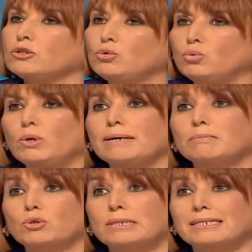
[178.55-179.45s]
Due
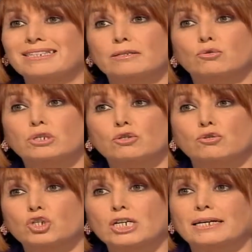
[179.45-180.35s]
ammortizzatori
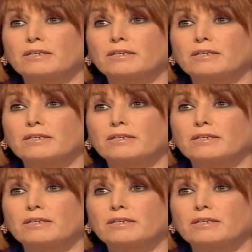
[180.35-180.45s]
sociali